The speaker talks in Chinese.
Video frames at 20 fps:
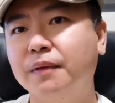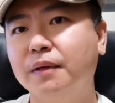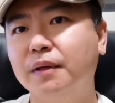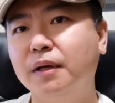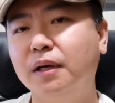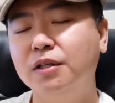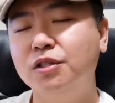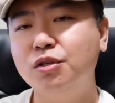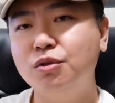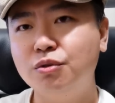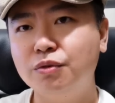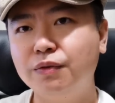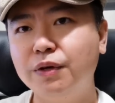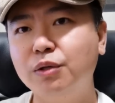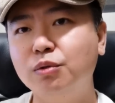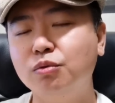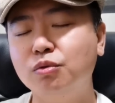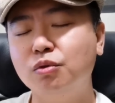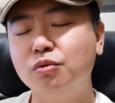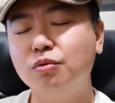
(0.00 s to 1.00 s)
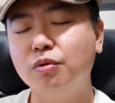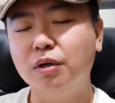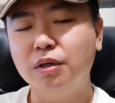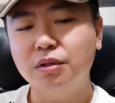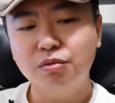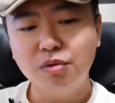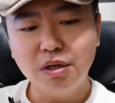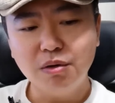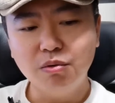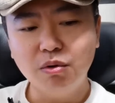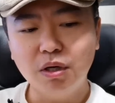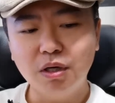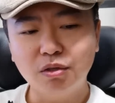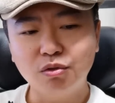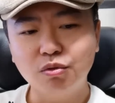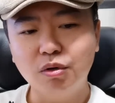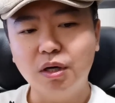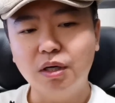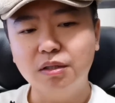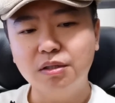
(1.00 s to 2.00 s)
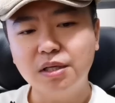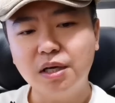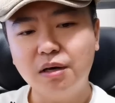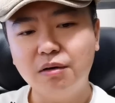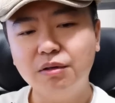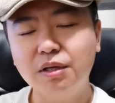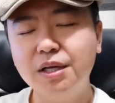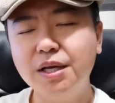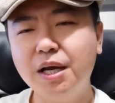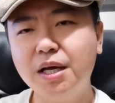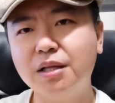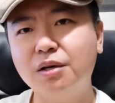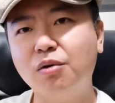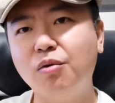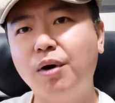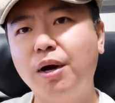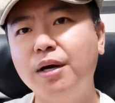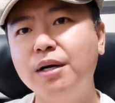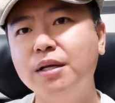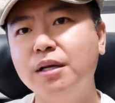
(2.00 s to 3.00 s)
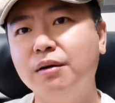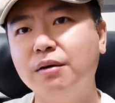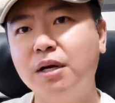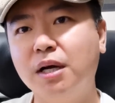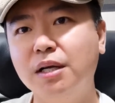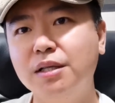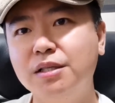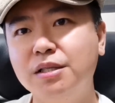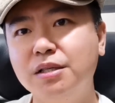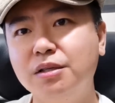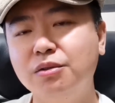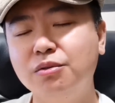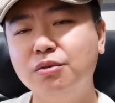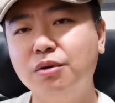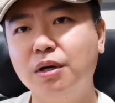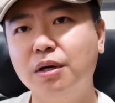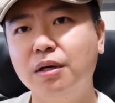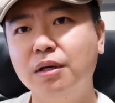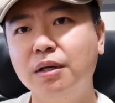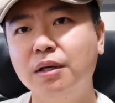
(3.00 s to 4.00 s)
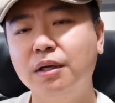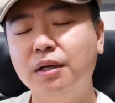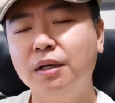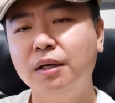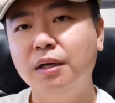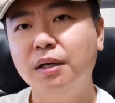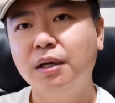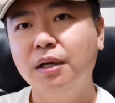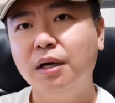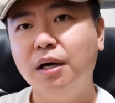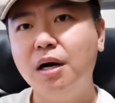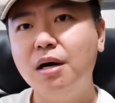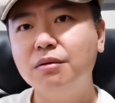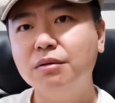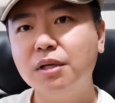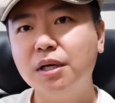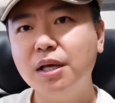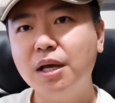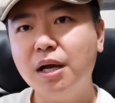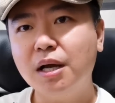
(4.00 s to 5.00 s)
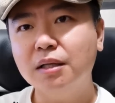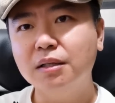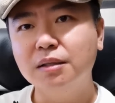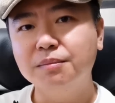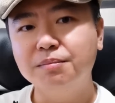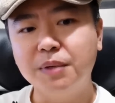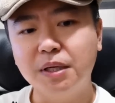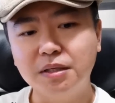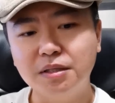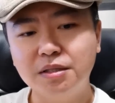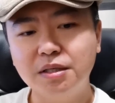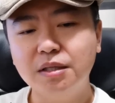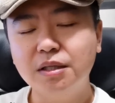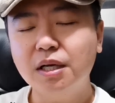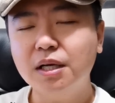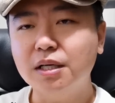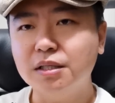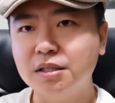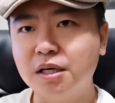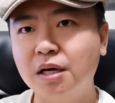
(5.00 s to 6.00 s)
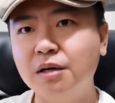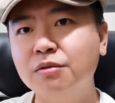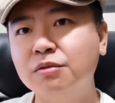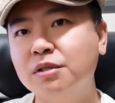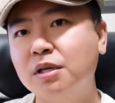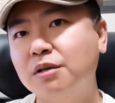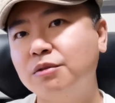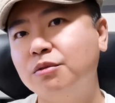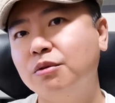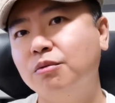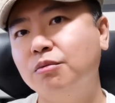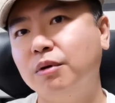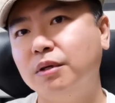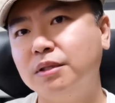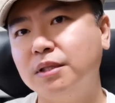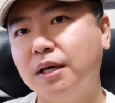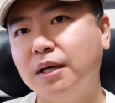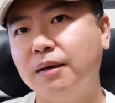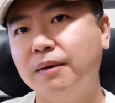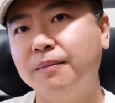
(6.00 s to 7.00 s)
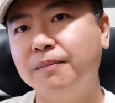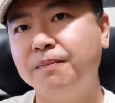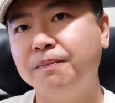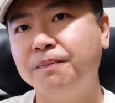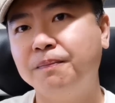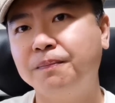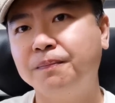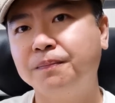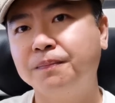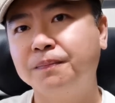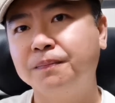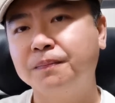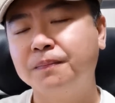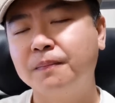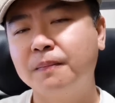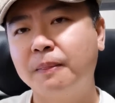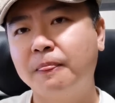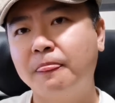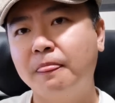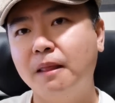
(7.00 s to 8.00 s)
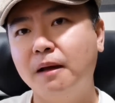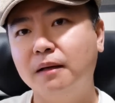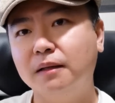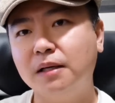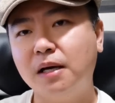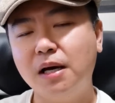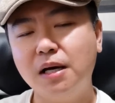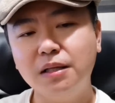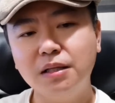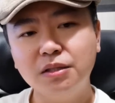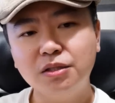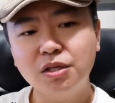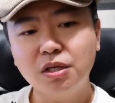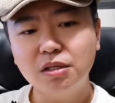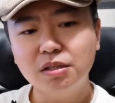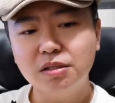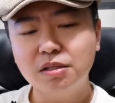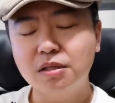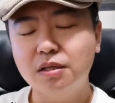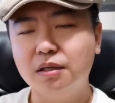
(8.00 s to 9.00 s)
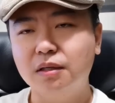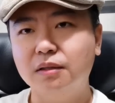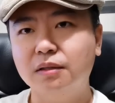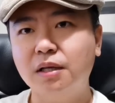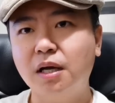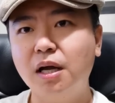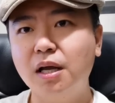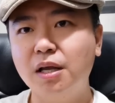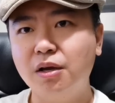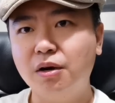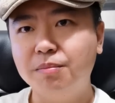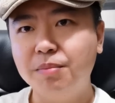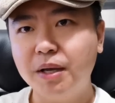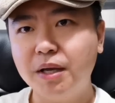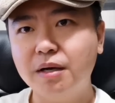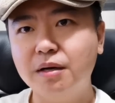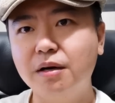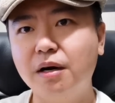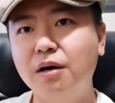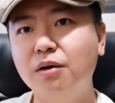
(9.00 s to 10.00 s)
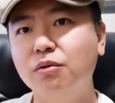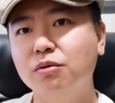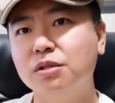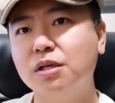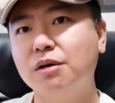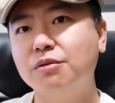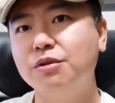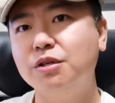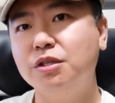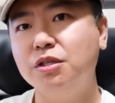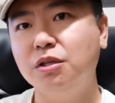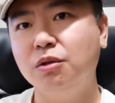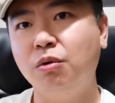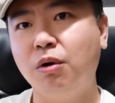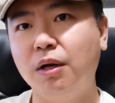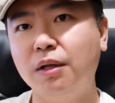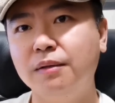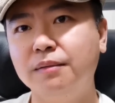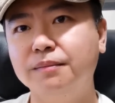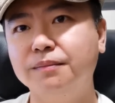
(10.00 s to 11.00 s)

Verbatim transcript: 啊，继续围堵中国。所以我也说啊，在澳大利亚的华人也要看清楚啊，澳大利亚呢本身它也是昂鲁萨逊国家。啊，他的政策他也要配合昂鲁萨逊集团。